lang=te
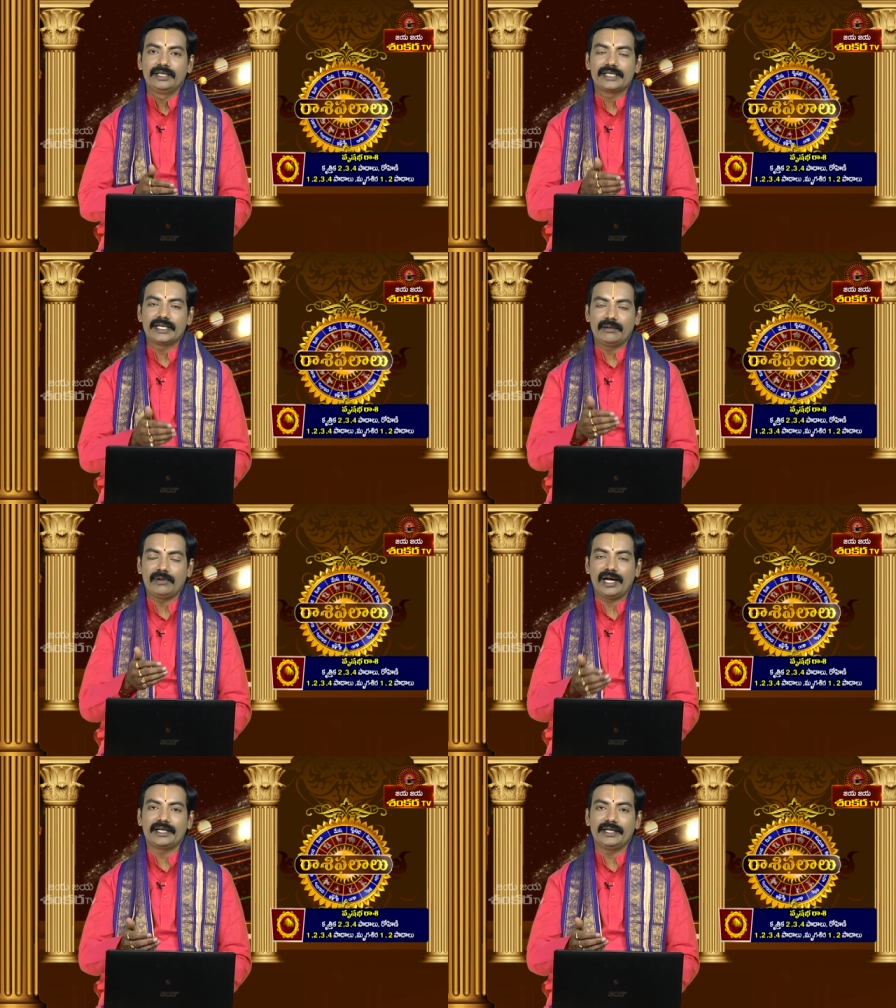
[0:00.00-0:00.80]
చిన్న
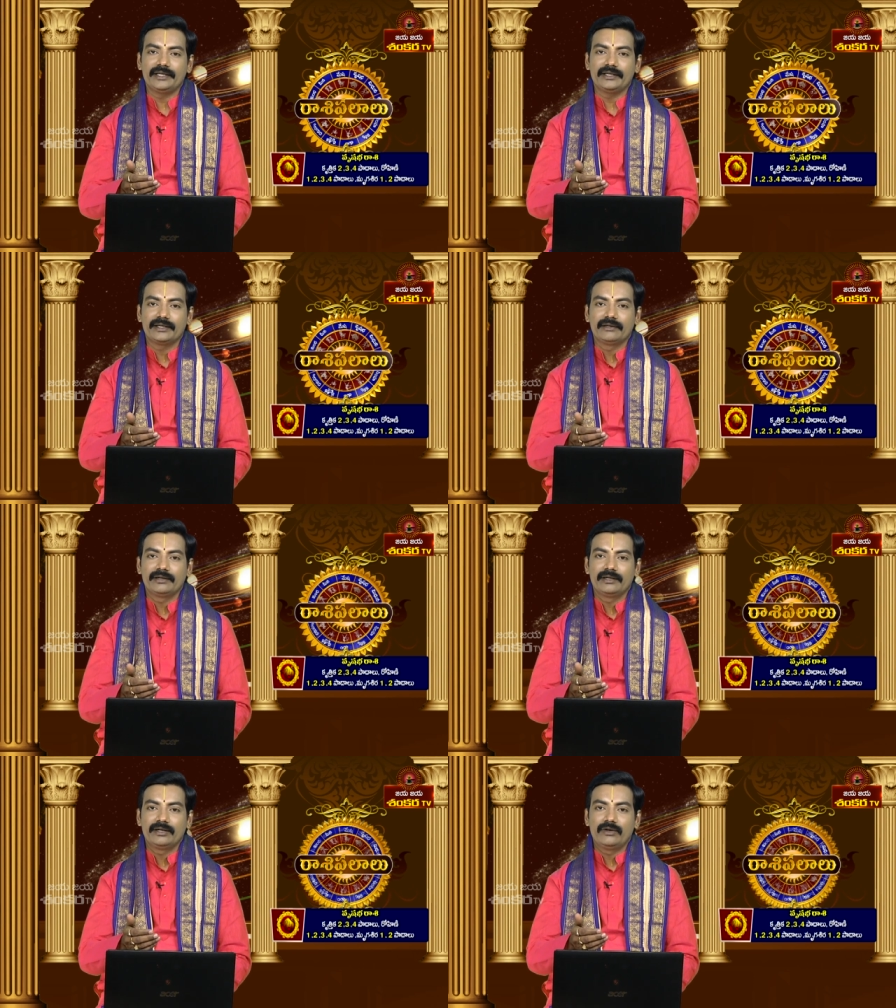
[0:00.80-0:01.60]
మాటని
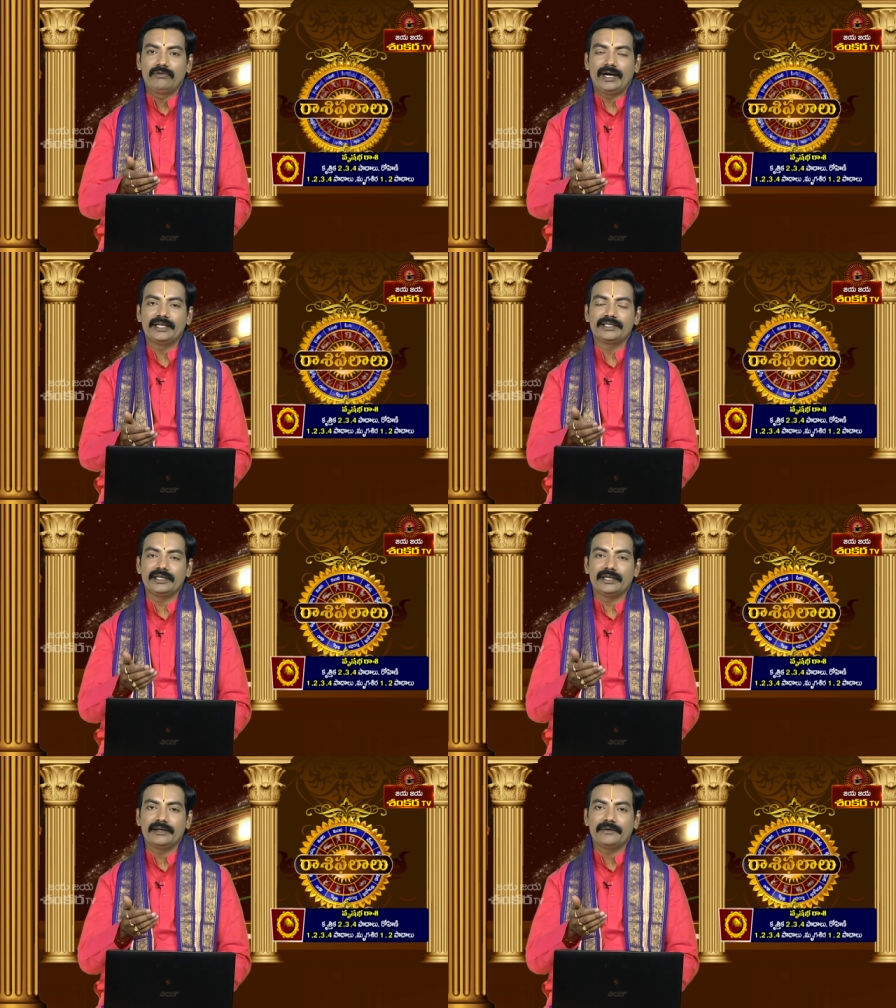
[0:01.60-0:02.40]
వాటి నుంచి